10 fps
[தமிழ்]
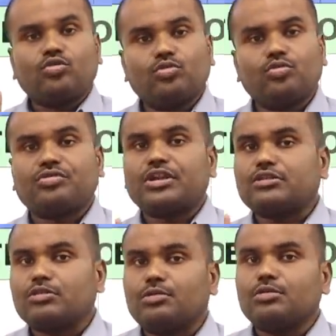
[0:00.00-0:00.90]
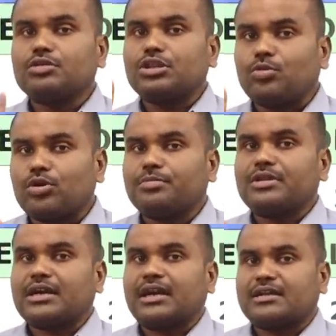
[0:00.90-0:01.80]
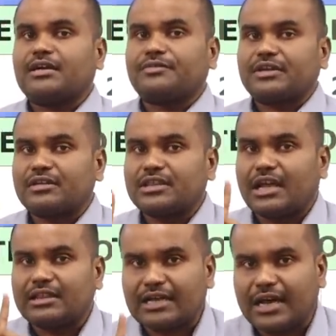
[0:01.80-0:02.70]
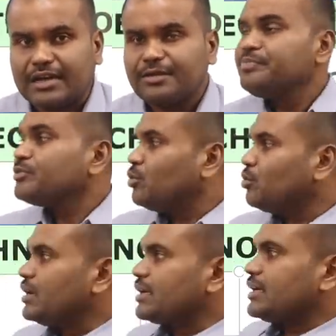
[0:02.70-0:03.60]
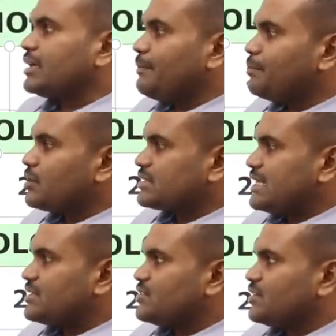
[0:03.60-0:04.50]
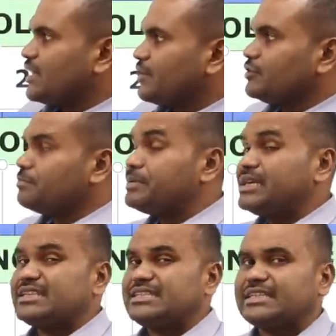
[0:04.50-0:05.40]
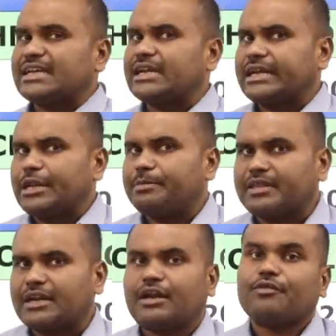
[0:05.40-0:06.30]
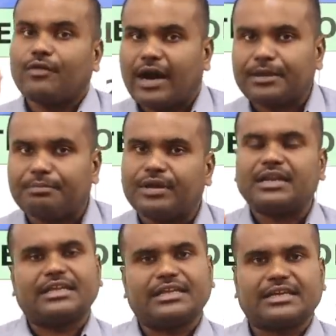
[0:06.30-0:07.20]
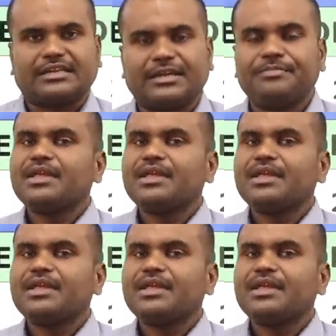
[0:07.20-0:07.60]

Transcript: நூற்றி தொண்ணூற்றி ஒன்பது கட் ஆஃப் இருந்தால்தான் உங்களுக்கு கம்ப்யூட்டர் சயின்ஸ் இன்ஜினியரிங் வந்து பிஎஸ்சி டெக்கில் கிடைப்பதற்கான வாய்ப்புகள் இருக்கிறது